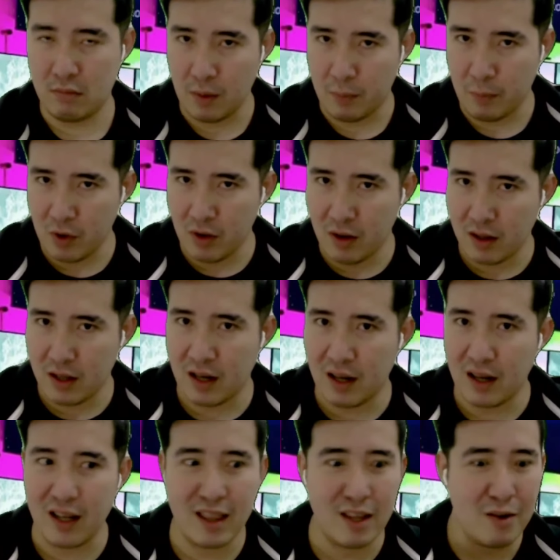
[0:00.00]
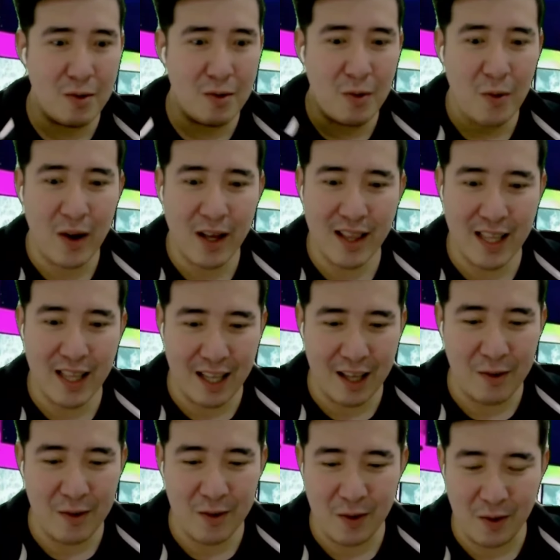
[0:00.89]
Tapos na talaga. There you go guys,
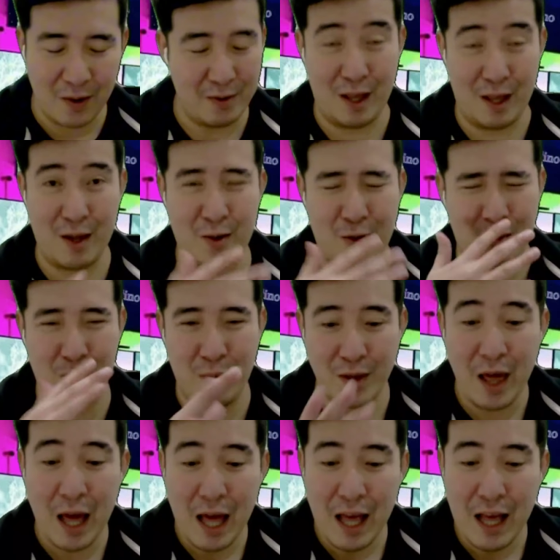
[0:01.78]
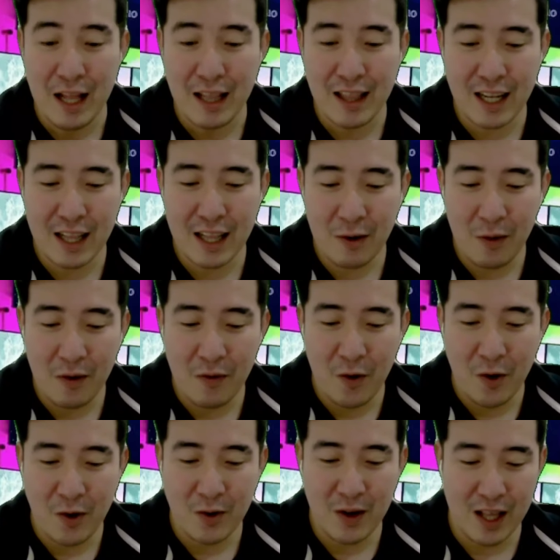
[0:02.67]
EK. So, ah, thank you so much. That is our
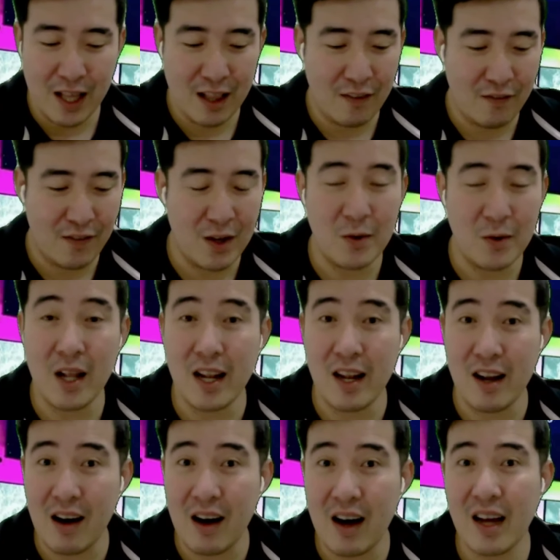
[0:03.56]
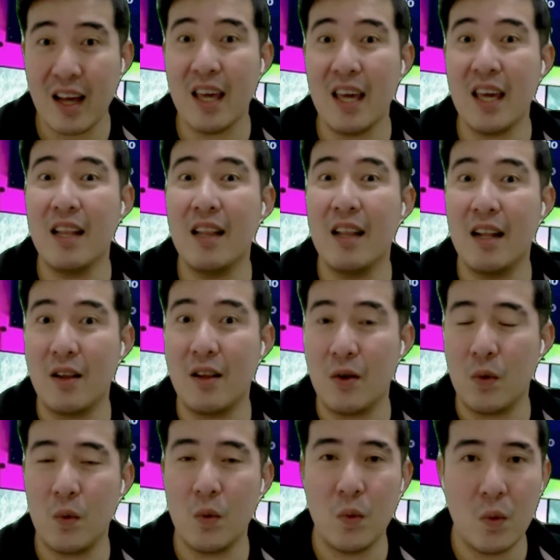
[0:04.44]
for today's video. The Lucky, the
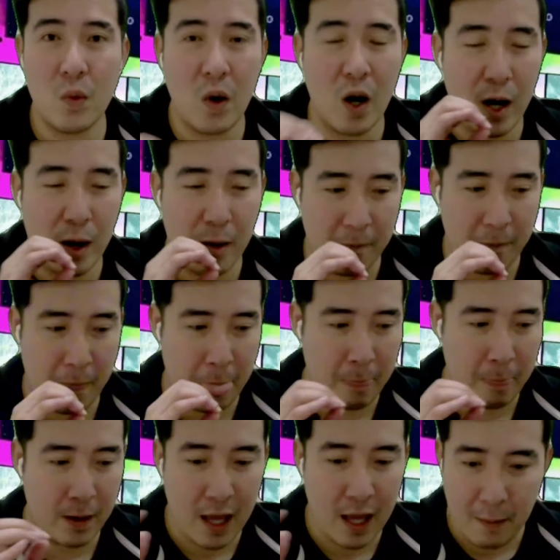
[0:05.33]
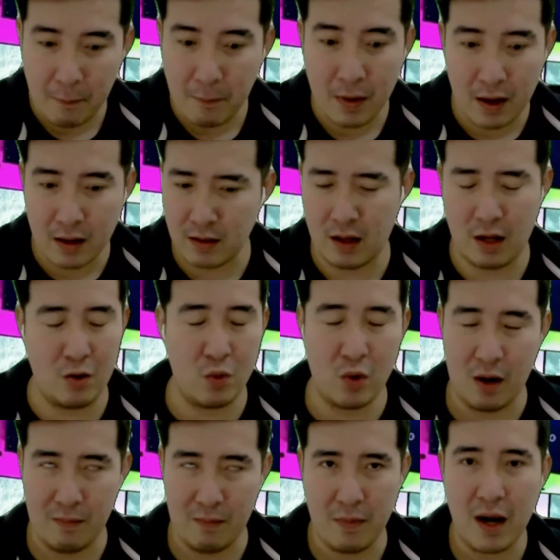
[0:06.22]
new um comeback, the
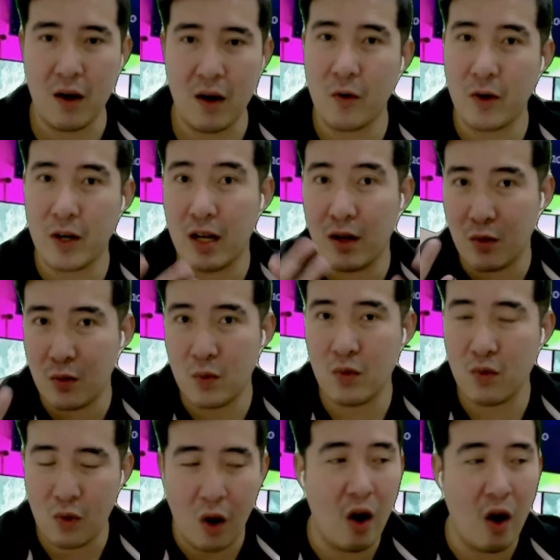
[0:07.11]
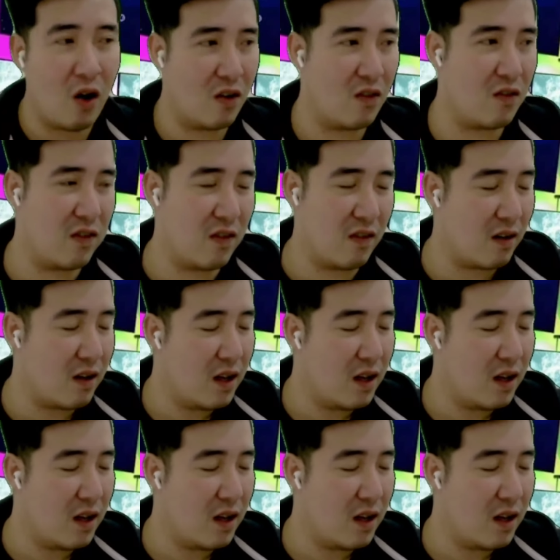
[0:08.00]
new comeback or the new song of